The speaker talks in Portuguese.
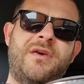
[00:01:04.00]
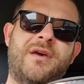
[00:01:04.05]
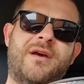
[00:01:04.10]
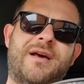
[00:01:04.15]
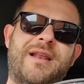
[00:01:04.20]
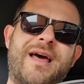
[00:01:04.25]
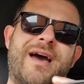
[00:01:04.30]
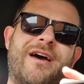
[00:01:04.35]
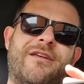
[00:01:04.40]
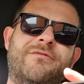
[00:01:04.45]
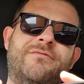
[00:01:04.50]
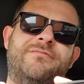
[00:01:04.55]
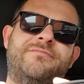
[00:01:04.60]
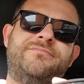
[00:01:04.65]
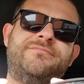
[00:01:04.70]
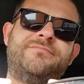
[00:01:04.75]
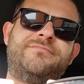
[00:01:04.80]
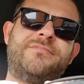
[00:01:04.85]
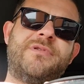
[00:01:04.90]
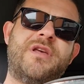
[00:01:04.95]
E claro,
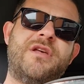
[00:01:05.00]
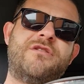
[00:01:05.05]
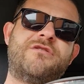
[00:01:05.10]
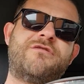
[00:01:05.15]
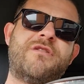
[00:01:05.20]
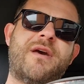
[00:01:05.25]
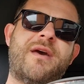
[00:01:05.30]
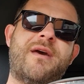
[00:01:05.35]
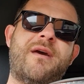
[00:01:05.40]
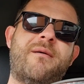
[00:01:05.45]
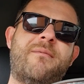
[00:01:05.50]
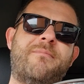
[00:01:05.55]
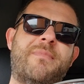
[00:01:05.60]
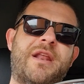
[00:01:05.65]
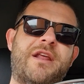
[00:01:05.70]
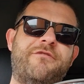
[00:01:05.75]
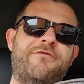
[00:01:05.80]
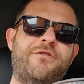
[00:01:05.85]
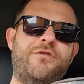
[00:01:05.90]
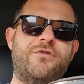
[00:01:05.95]
isso é
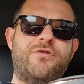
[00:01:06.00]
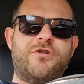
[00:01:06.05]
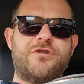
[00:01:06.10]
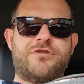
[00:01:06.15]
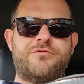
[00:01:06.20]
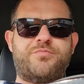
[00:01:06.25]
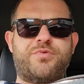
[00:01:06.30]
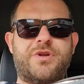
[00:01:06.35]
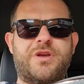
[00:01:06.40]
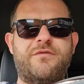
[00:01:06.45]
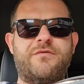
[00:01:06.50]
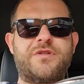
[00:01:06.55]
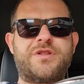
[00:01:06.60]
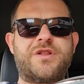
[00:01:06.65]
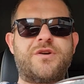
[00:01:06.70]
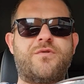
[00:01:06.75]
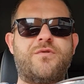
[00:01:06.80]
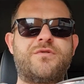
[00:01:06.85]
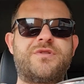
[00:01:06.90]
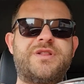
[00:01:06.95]
maravilhoso porque
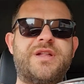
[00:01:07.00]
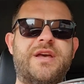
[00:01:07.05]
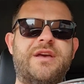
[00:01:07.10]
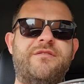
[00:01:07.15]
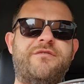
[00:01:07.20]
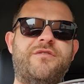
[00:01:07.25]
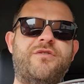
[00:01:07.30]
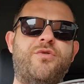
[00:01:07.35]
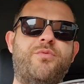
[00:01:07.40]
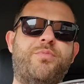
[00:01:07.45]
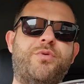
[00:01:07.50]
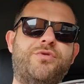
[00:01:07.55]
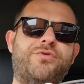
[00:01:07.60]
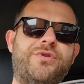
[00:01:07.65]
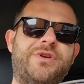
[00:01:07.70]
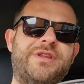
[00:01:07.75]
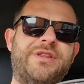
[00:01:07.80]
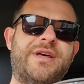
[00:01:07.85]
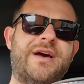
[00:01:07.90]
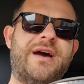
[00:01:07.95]
você consegue ver
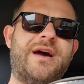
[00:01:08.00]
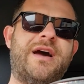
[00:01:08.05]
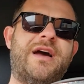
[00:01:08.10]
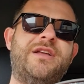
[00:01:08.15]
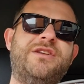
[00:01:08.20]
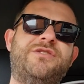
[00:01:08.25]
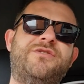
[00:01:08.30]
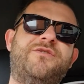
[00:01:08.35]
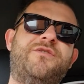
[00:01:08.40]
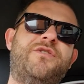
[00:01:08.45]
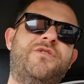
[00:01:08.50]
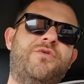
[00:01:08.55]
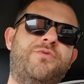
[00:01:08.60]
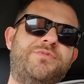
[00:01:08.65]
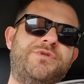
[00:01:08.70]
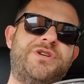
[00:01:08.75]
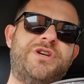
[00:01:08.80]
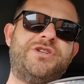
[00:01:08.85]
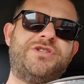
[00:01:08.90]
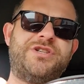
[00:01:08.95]
oportunidade, ver
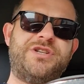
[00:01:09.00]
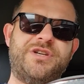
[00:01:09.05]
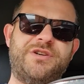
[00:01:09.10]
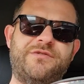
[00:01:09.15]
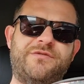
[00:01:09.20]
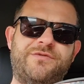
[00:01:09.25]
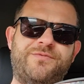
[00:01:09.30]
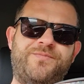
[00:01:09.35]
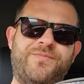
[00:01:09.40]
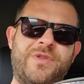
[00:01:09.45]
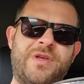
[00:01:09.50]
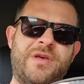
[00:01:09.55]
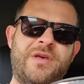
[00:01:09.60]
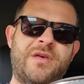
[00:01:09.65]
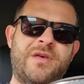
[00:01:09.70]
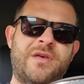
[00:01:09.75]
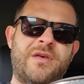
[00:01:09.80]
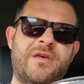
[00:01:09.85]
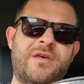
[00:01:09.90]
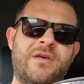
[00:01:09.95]
objetivo,
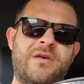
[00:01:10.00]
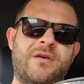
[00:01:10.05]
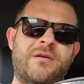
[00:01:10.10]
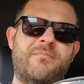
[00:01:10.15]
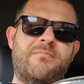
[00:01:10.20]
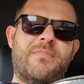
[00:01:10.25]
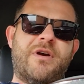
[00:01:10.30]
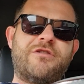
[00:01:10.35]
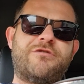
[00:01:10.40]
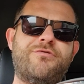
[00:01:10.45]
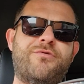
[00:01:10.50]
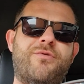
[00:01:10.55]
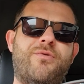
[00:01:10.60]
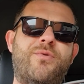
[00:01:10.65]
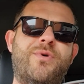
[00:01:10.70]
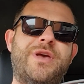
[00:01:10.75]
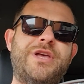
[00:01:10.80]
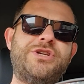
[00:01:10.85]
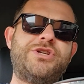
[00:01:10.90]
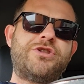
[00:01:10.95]
mas o,
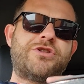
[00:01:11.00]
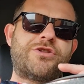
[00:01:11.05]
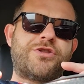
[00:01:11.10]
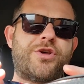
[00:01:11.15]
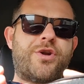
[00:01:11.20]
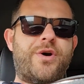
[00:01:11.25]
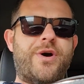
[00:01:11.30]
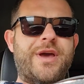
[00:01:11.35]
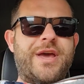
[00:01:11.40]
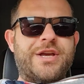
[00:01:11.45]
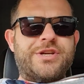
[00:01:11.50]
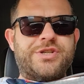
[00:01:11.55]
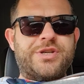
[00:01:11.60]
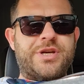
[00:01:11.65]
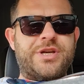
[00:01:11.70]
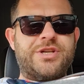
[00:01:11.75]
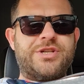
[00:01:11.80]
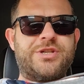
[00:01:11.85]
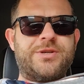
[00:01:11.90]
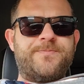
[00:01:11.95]
o que destrói a
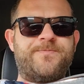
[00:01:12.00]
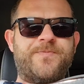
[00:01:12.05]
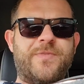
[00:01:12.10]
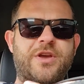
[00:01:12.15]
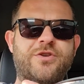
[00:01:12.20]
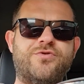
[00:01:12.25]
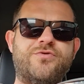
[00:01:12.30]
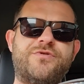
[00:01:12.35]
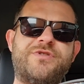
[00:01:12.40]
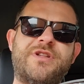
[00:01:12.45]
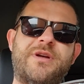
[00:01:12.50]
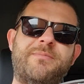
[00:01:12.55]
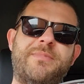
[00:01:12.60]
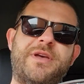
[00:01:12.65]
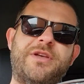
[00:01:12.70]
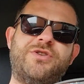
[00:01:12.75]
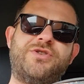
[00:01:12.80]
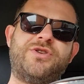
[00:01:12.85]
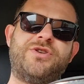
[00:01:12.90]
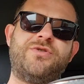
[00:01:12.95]
gente é
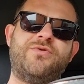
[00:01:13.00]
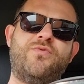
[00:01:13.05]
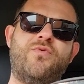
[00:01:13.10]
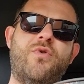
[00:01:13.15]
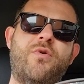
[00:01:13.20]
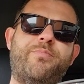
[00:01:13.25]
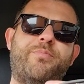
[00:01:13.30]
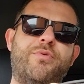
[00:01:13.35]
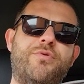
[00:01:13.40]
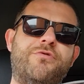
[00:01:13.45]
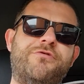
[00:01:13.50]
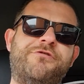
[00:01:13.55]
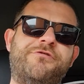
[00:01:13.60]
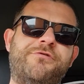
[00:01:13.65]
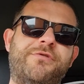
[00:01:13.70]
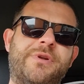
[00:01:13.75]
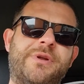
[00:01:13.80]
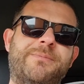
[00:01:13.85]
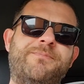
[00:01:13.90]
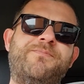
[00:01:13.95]
justamente o
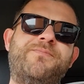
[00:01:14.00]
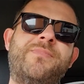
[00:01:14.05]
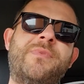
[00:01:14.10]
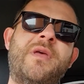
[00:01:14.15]
oposto, né?